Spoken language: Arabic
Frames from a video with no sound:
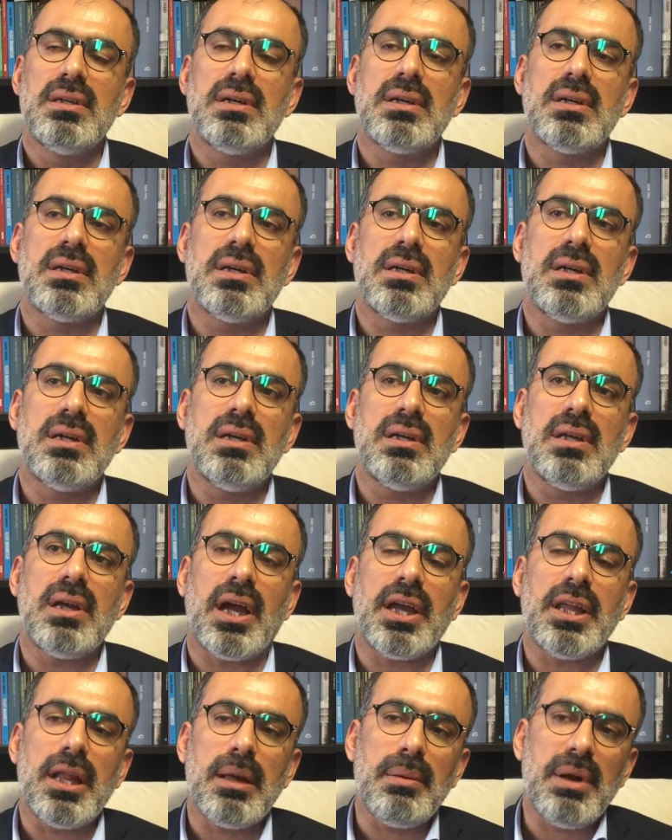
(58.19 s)
آه،
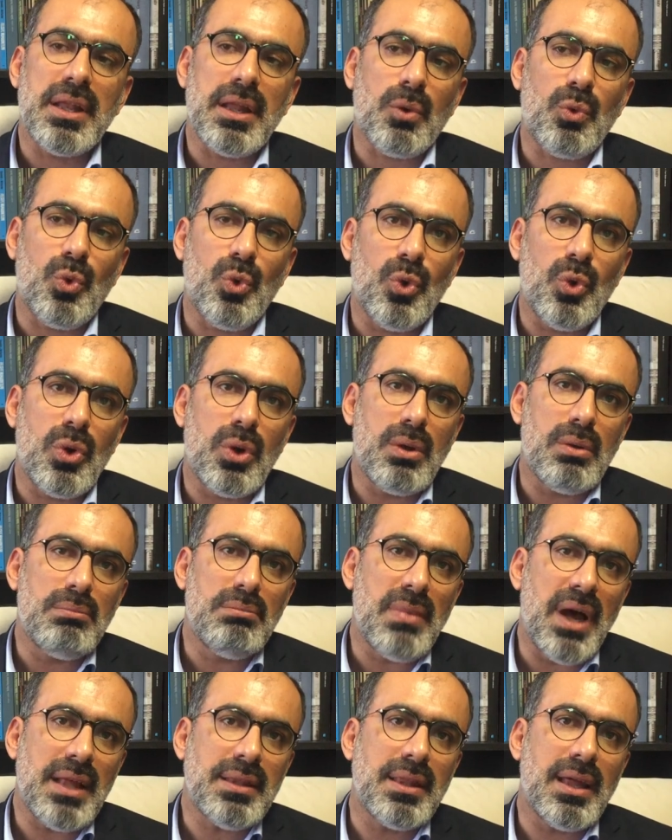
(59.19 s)
حينما نقول
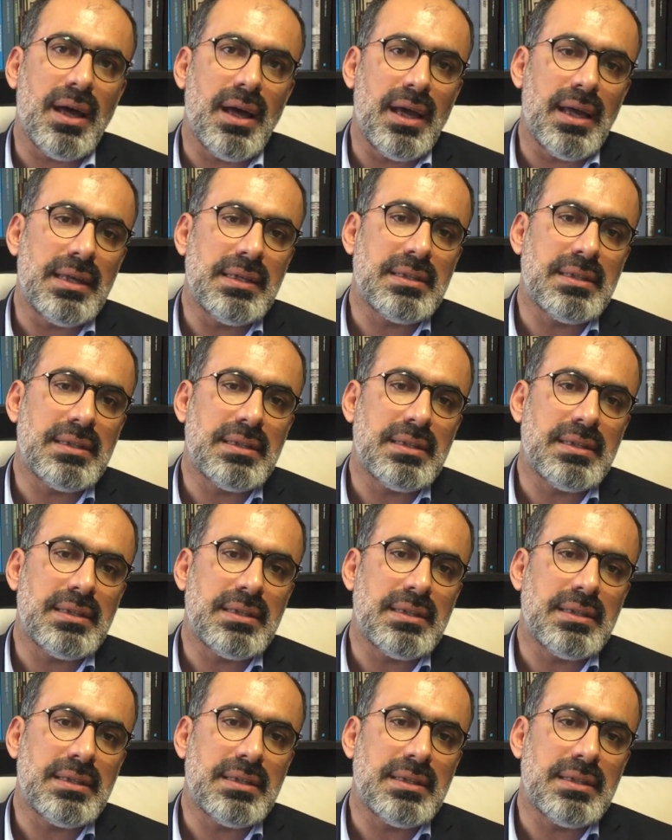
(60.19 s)
ماذا